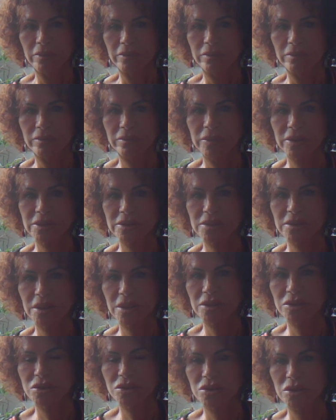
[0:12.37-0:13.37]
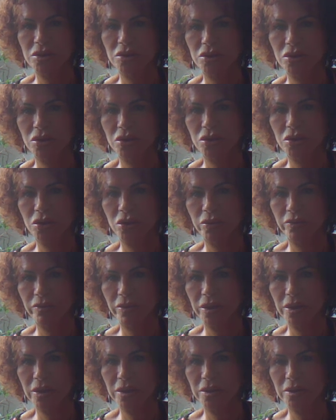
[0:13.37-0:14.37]
Message
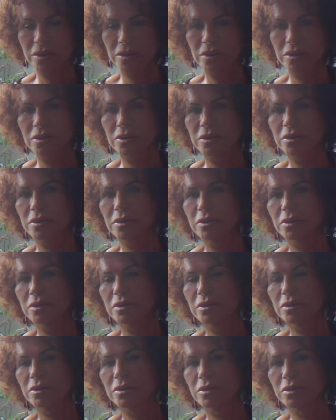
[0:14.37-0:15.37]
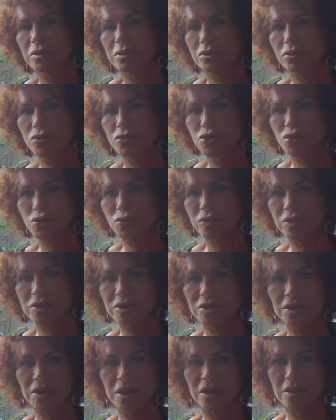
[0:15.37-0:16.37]
commun de
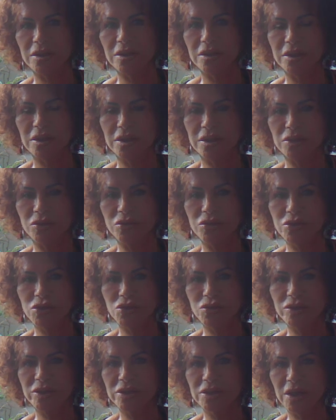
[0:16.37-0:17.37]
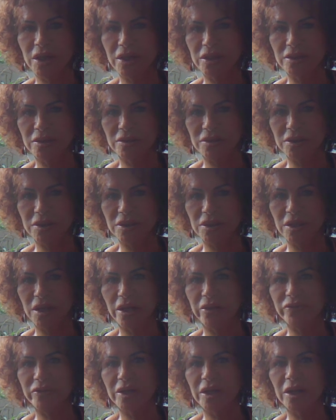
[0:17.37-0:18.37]
soutien et de solidarité
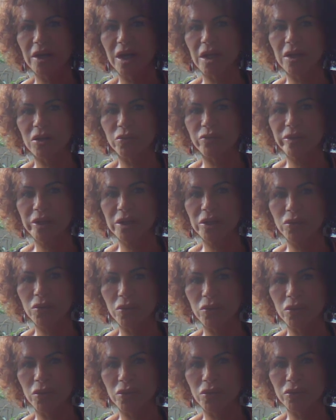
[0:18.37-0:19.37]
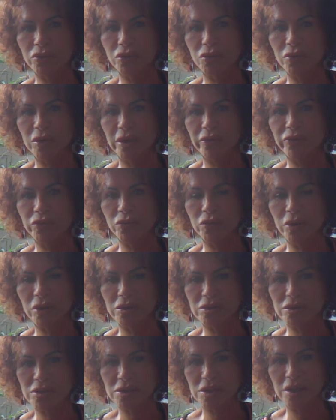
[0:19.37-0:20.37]
avec la rébellion contre la
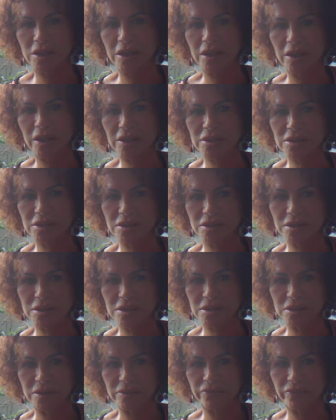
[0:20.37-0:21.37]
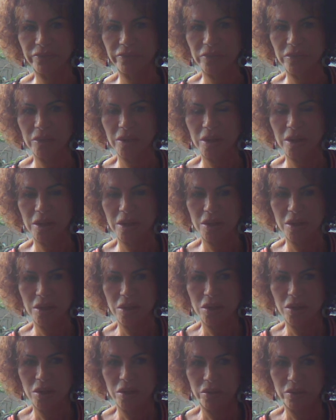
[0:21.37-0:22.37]
violence raciste.
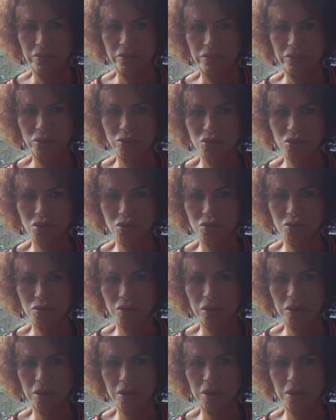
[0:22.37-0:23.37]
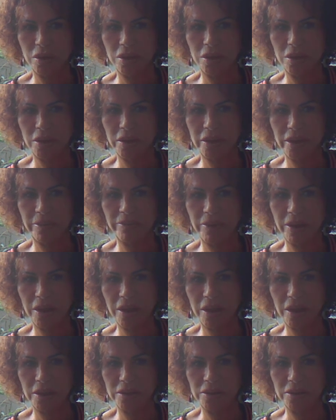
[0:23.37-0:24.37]
Bonjour,
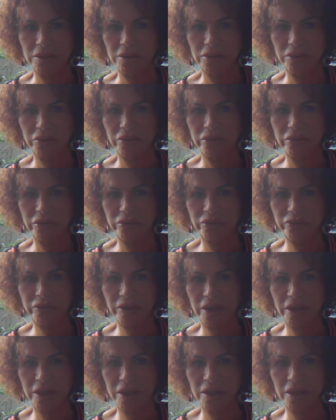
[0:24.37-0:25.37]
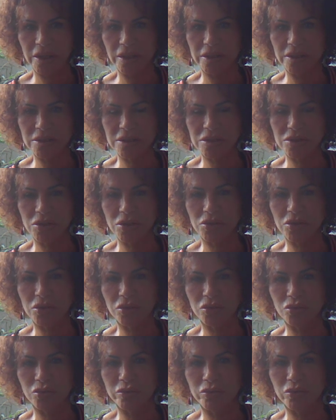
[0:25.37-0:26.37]
camarades, frères et sœurs
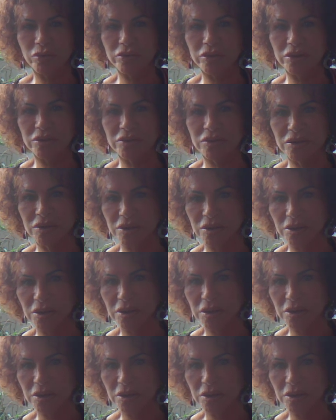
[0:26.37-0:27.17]
du monde entier.